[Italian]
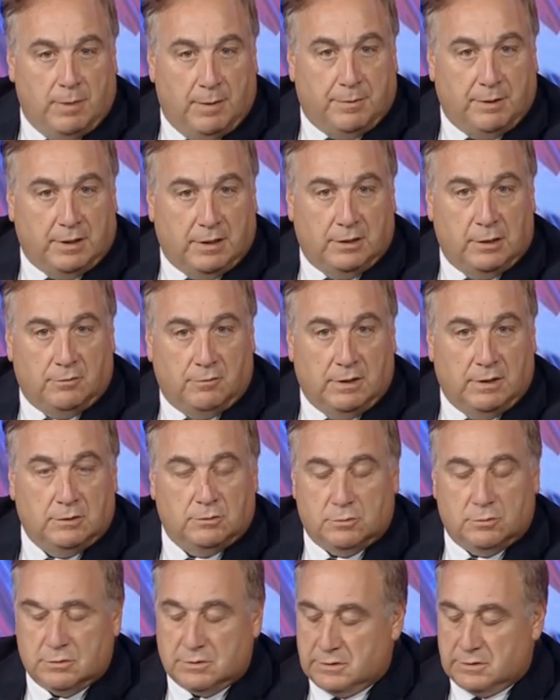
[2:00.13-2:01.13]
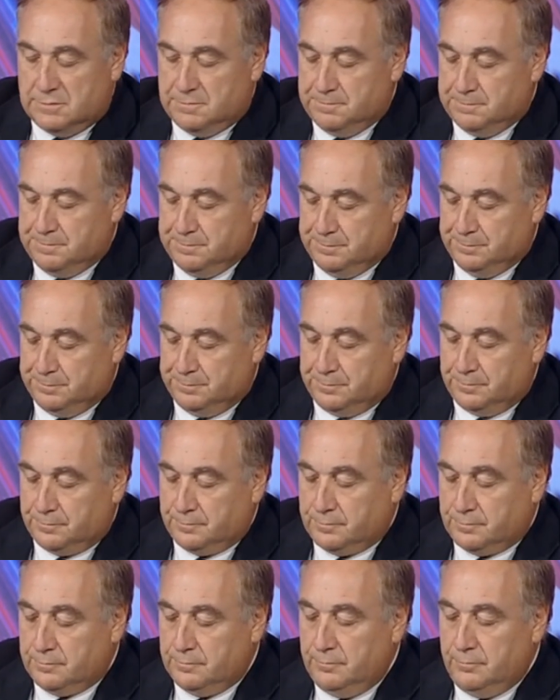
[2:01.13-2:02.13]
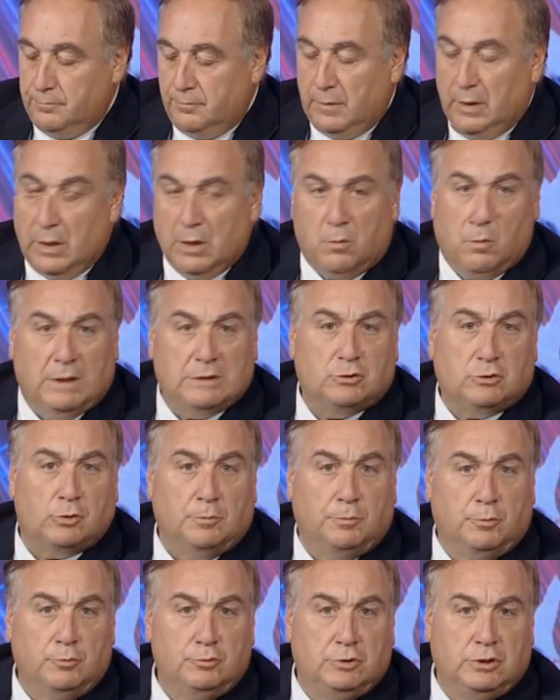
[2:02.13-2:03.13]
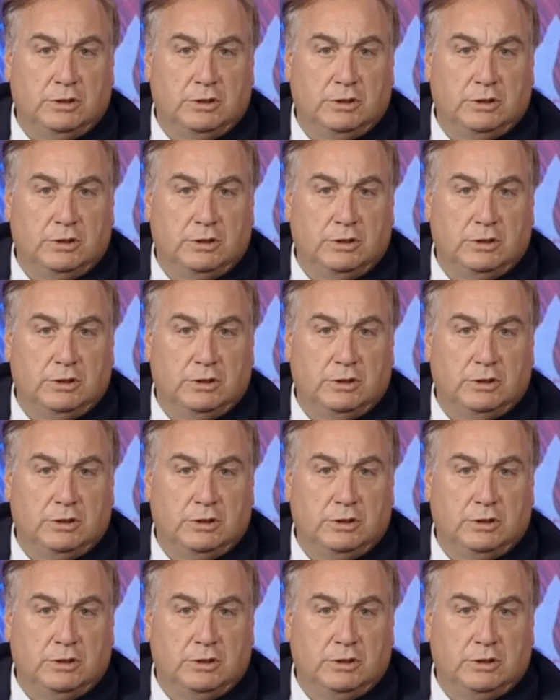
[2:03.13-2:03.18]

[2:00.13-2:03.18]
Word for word: per la Juventus quattro punti di